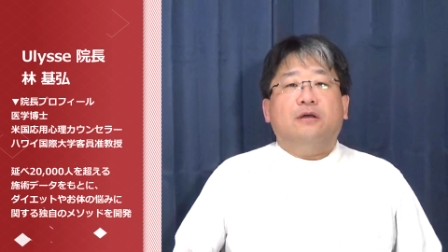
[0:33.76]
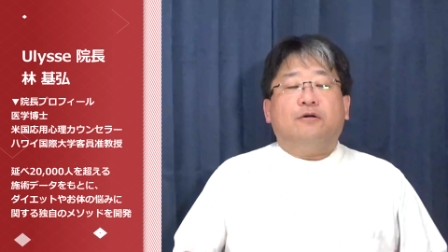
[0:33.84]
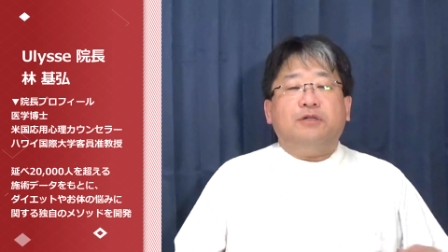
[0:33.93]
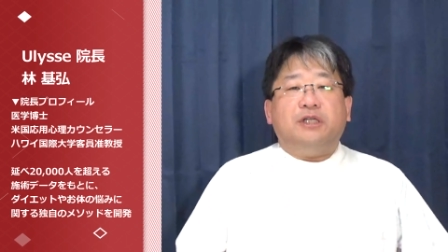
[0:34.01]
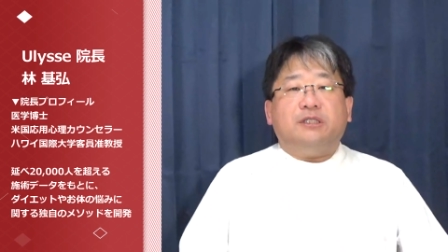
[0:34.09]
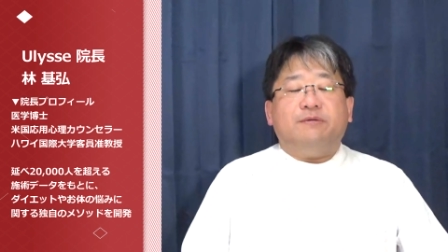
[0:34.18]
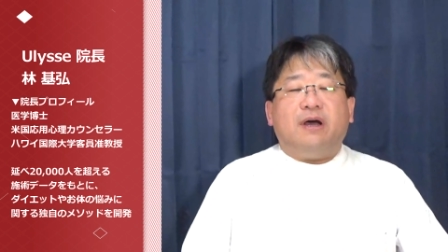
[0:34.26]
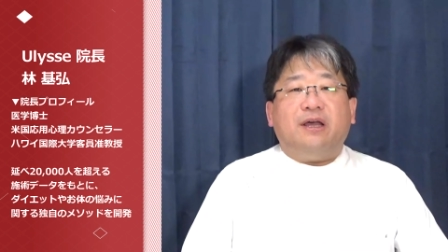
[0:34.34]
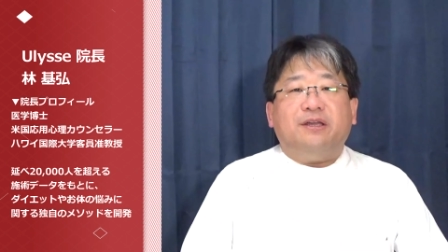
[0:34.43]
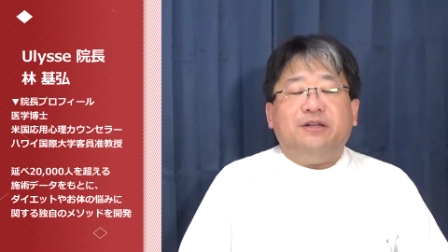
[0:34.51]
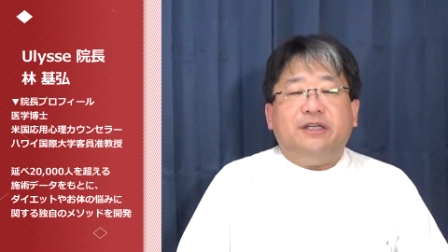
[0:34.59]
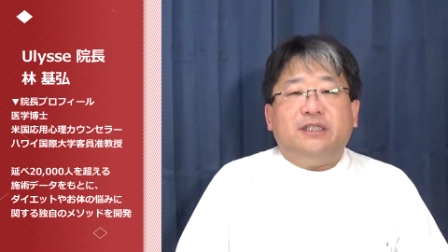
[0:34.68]
こんにち
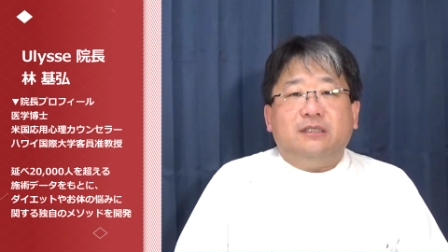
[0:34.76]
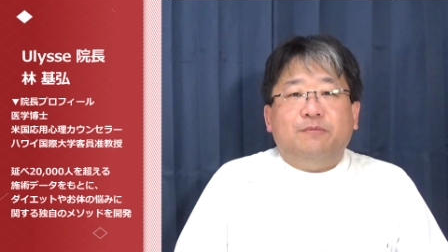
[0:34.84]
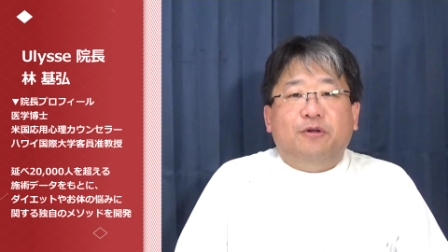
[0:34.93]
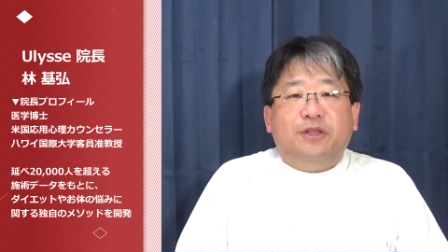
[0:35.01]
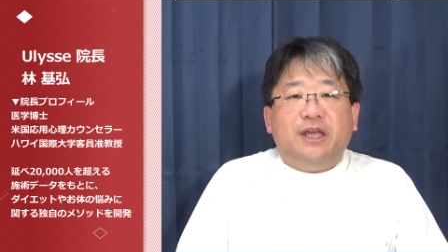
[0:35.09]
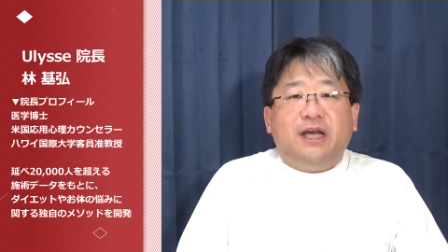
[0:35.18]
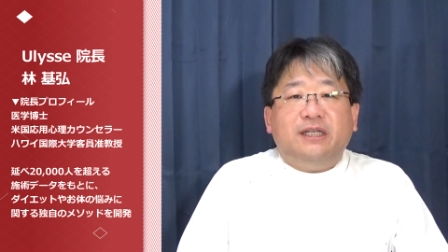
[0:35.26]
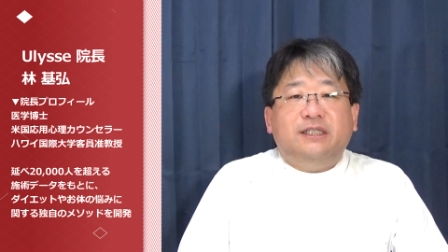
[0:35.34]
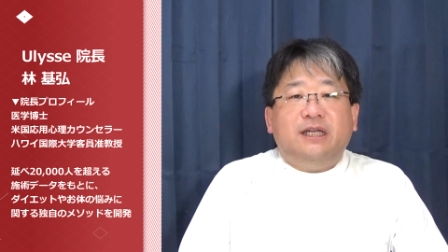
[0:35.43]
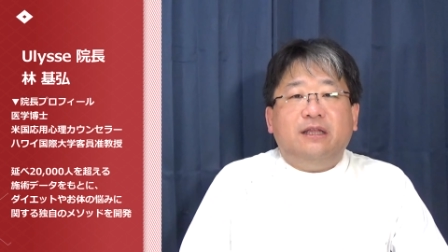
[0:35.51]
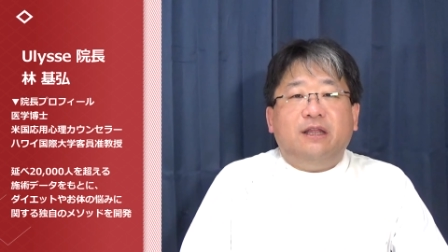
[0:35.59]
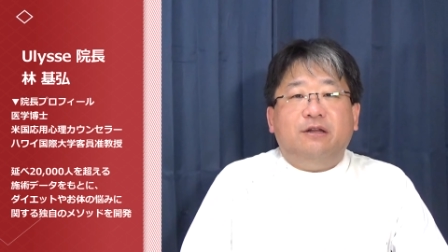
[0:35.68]
は。ゆりすもてやし
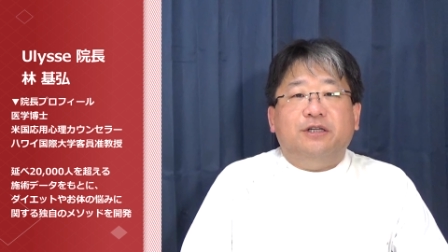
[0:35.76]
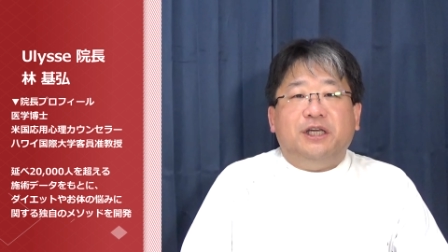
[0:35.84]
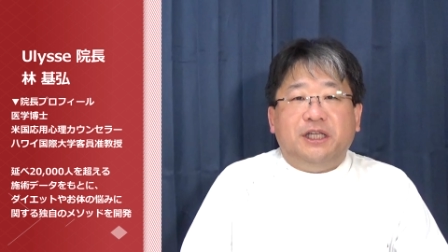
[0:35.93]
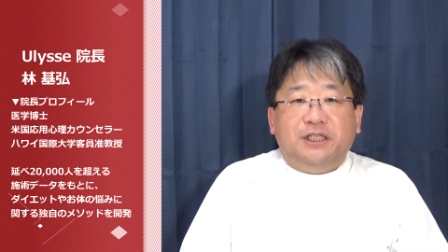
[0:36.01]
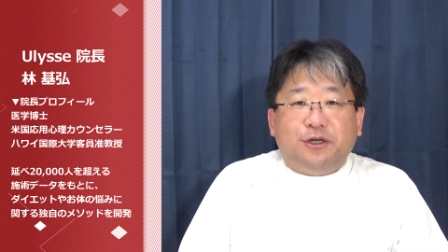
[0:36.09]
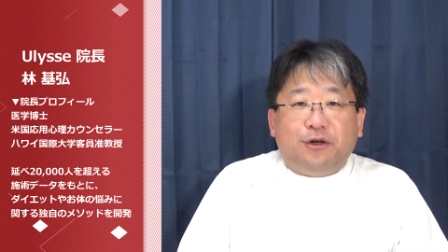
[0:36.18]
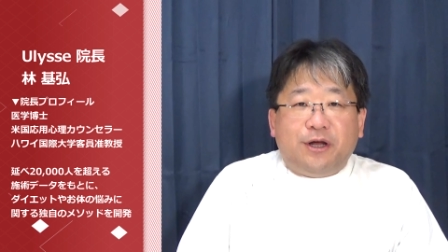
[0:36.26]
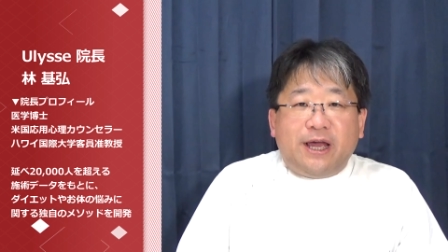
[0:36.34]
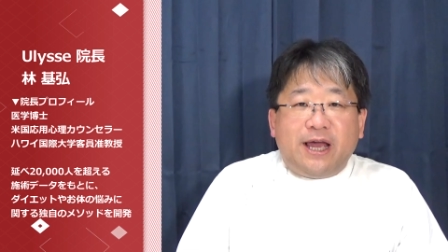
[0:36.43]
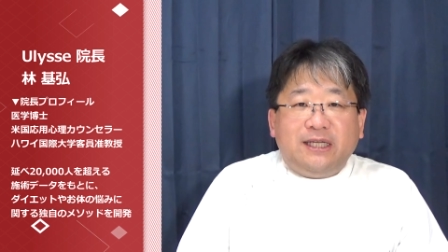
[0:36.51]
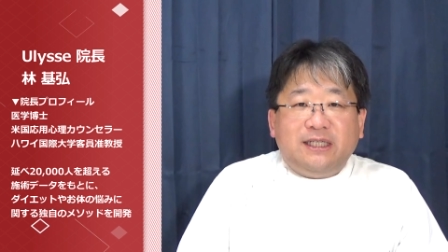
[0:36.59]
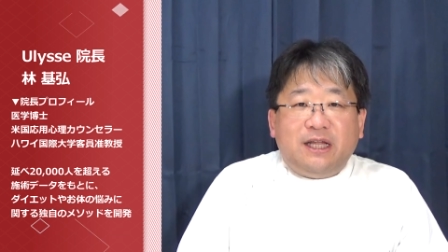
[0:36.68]
チャンネル委員長の
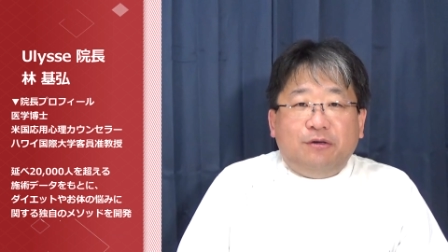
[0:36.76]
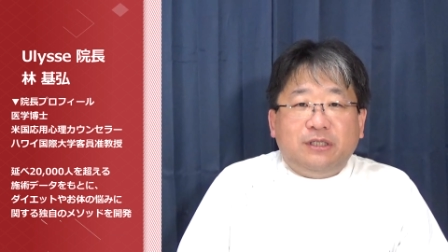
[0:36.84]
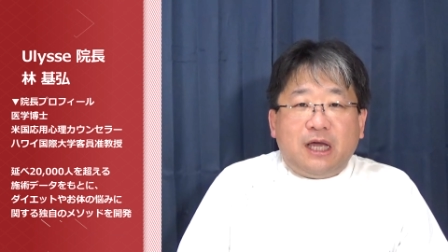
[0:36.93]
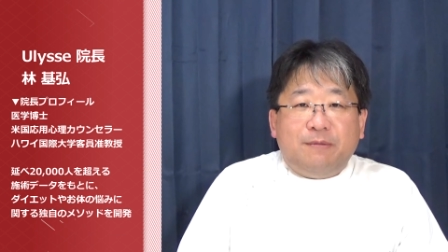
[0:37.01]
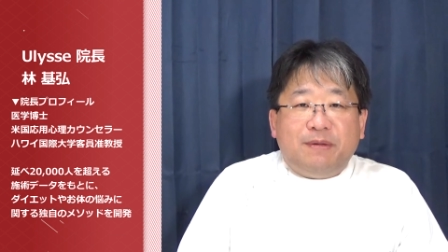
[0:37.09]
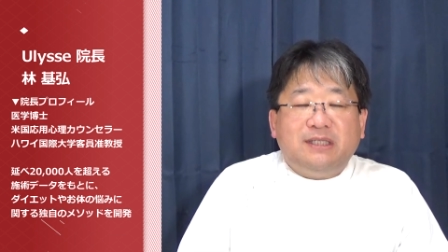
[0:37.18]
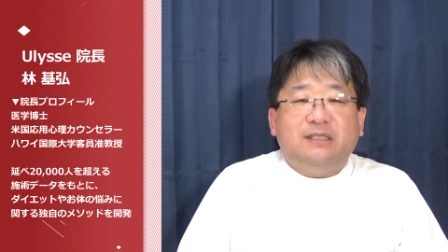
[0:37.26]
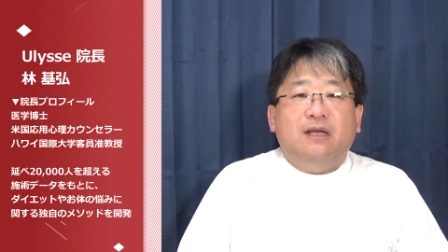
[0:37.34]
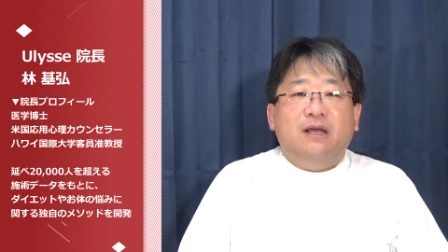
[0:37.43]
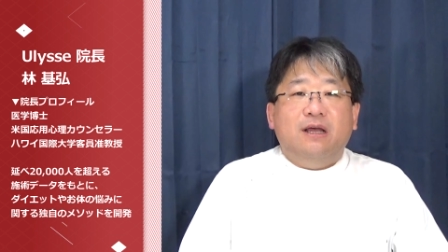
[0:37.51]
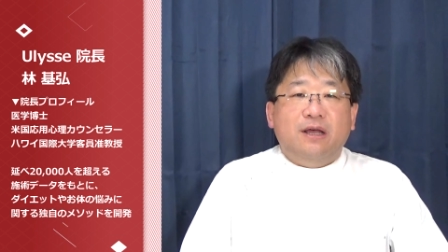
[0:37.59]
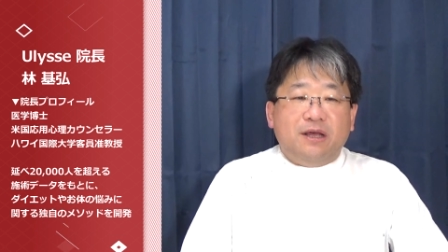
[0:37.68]
林でございま
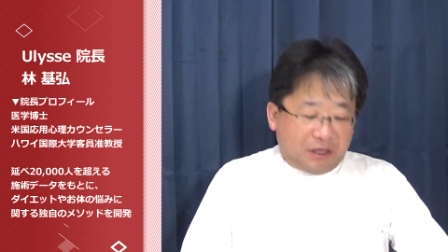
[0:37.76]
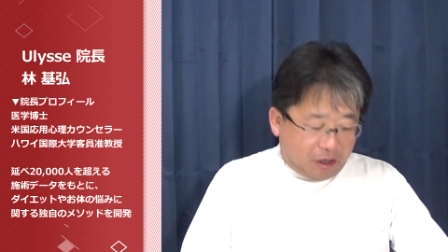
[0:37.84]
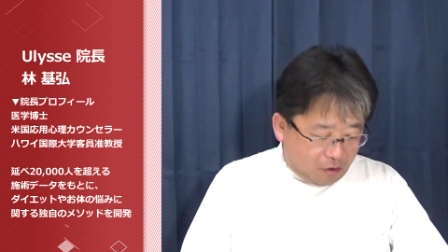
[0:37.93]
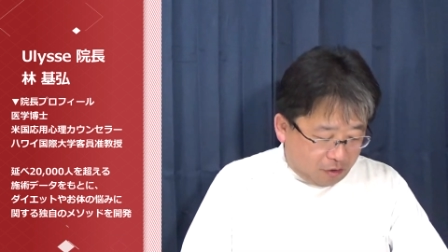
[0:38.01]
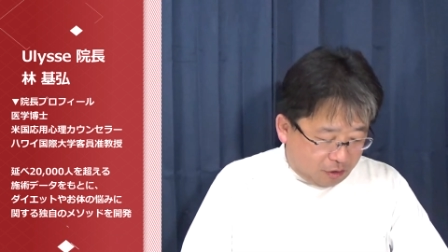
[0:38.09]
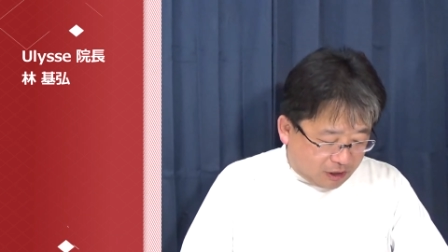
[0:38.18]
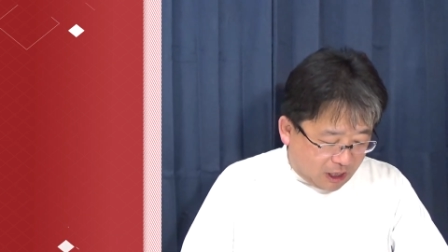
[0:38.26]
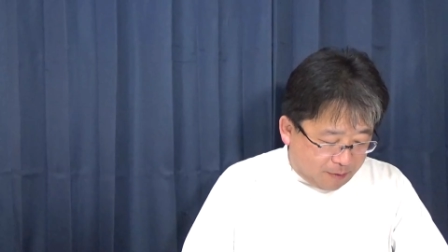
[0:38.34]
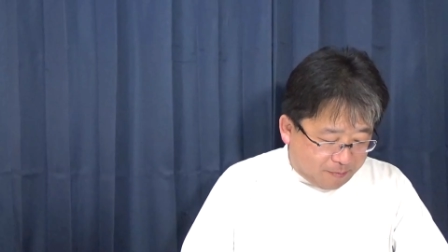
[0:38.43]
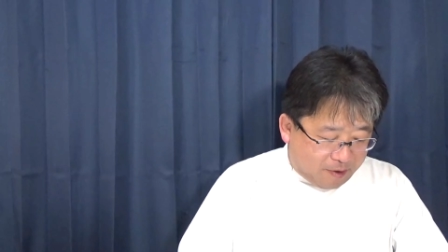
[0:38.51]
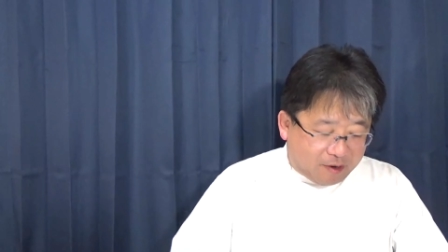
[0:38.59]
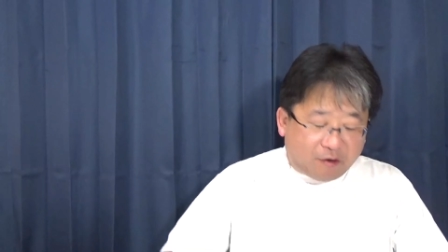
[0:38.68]
す。今日の
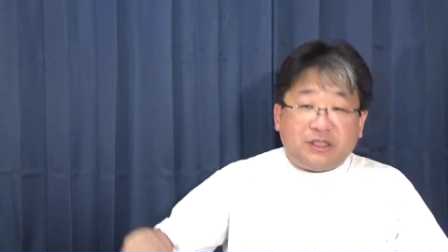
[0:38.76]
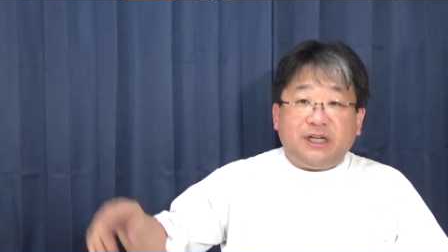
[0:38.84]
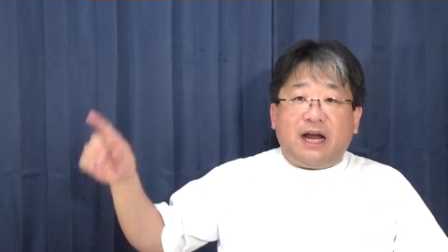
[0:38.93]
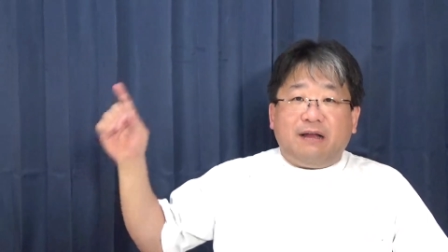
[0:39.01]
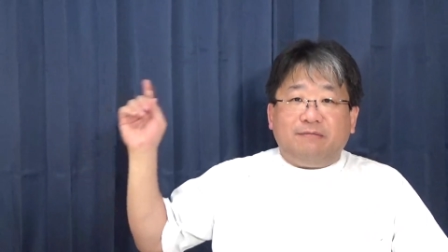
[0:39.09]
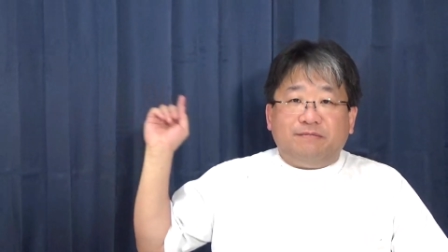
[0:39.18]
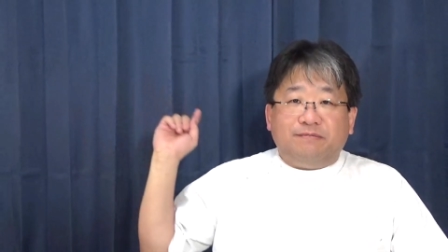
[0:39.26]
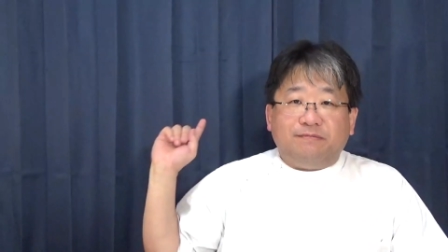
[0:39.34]
テーマはこちら、